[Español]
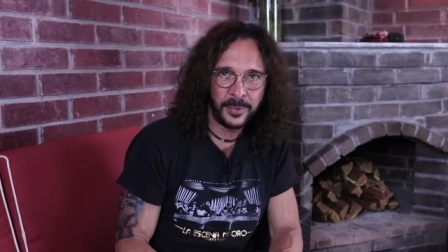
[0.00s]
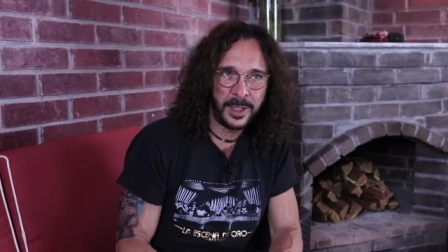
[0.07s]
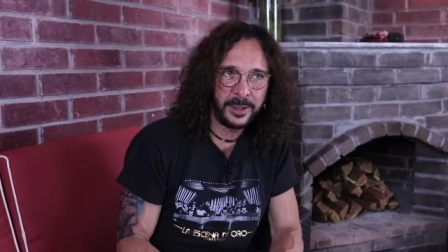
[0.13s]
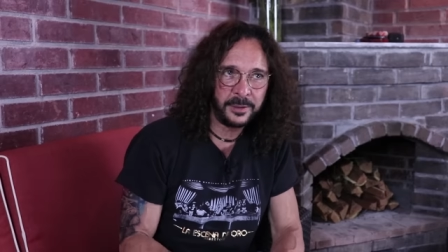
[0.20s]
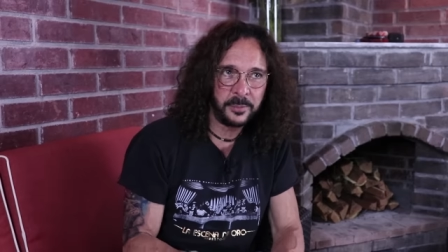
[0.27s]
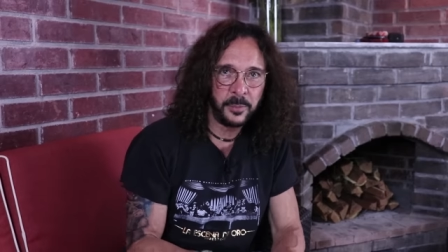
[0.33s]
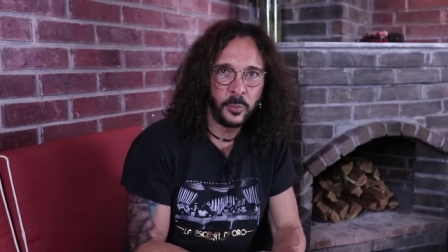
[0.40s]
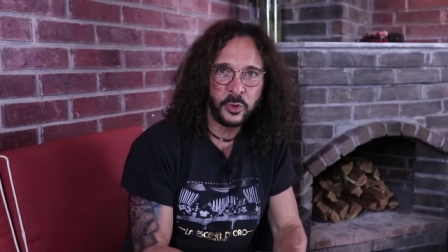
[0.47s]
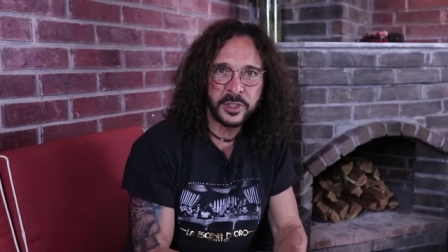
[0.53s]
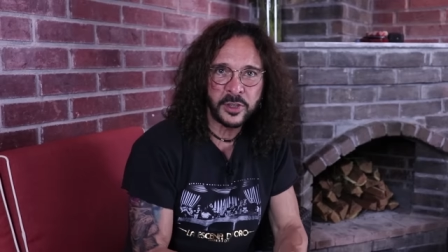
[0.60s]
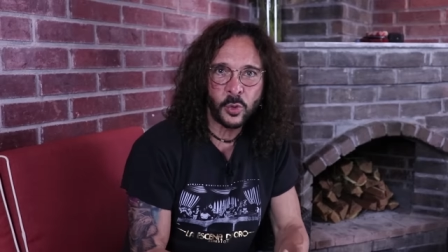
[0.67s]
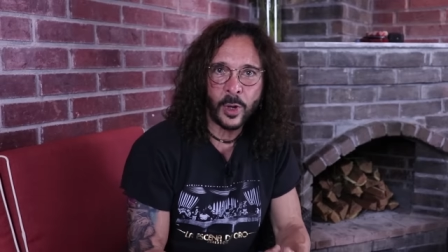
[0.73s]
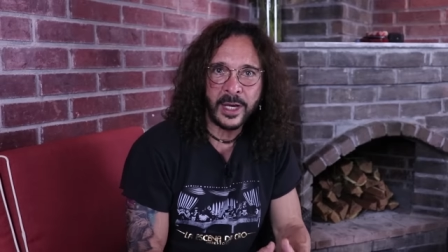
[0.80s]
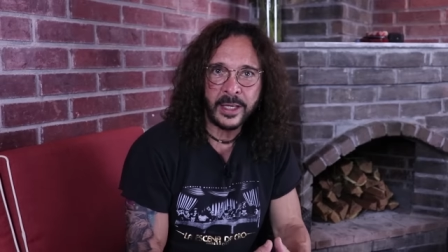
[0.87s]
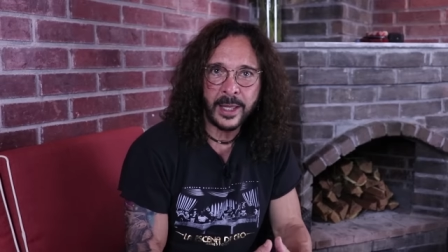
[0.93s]
eh,
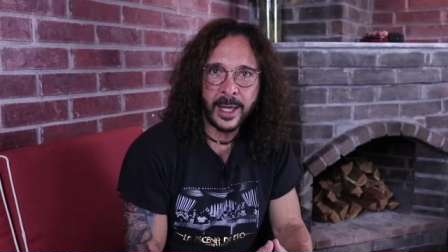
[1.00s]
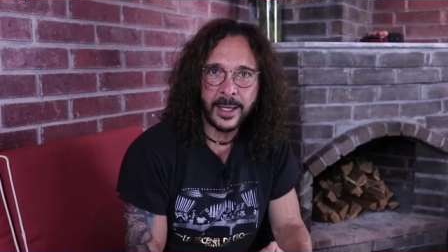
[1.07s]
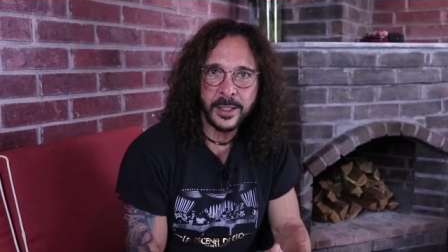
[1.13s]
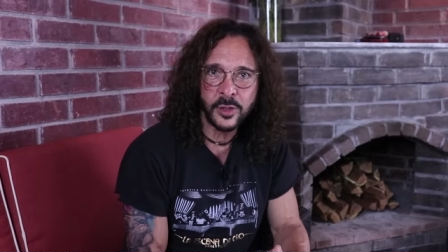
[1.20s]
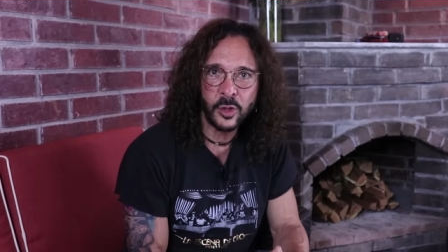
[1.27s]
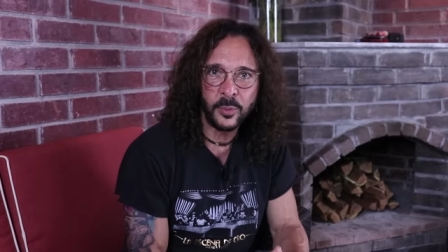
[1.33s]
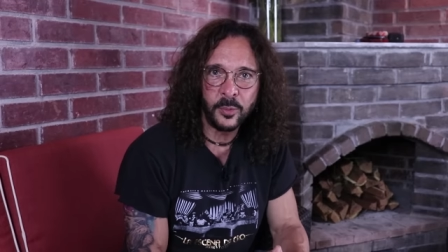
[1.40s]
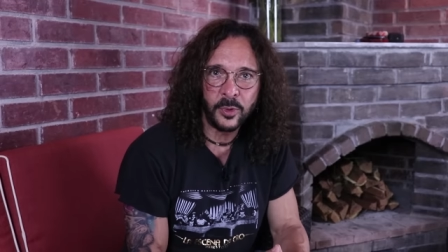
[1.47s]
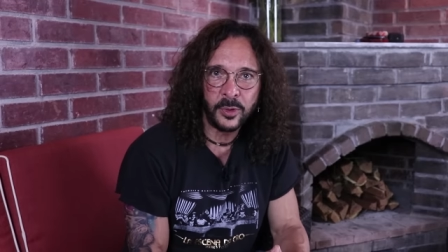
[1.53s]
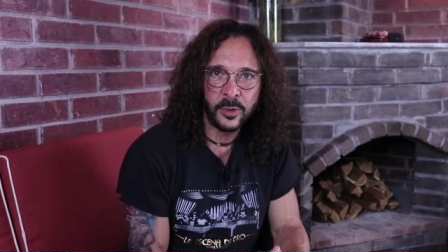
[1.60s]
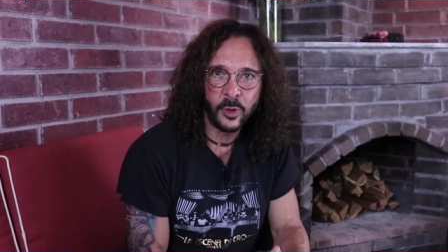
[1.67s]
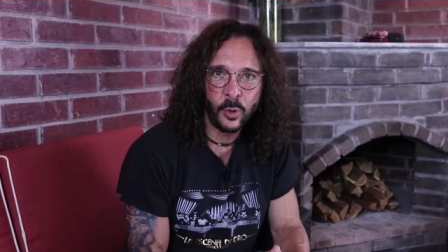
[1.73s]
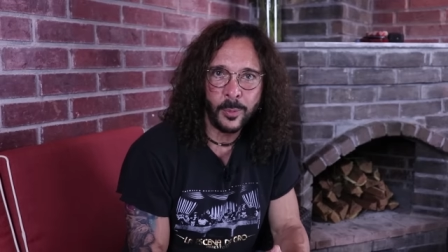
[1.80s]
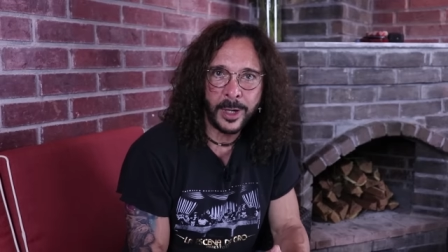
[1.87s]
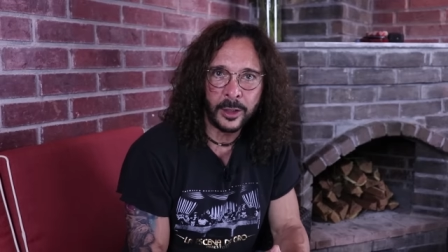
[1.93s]
muchas cualidades como,
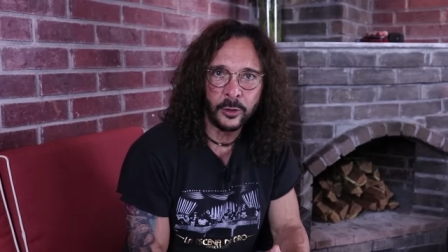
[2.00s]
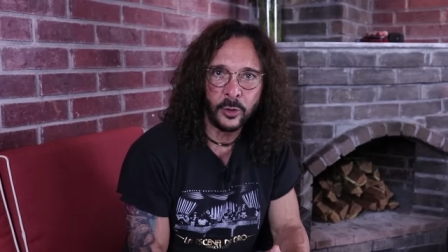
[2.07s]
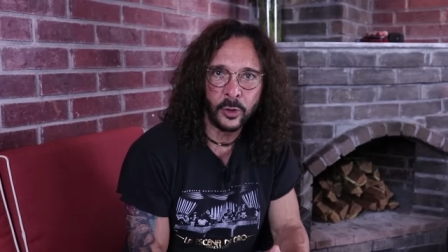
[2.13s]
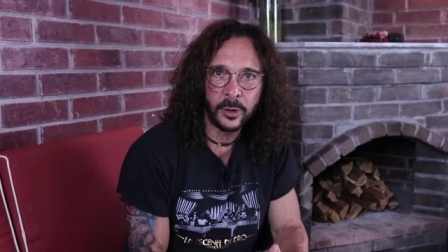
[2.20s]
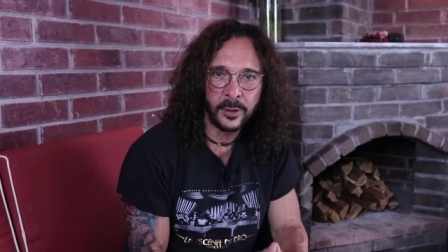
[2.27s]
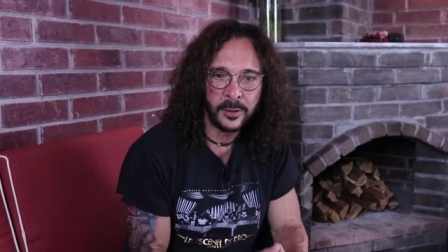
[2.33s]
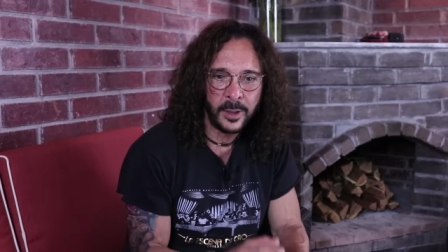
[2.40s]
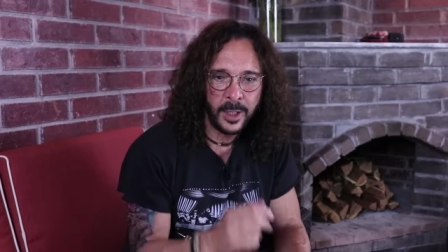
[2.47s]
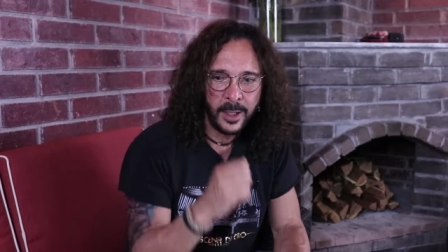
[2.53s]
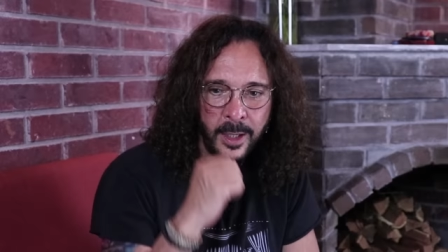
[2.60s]
como actor.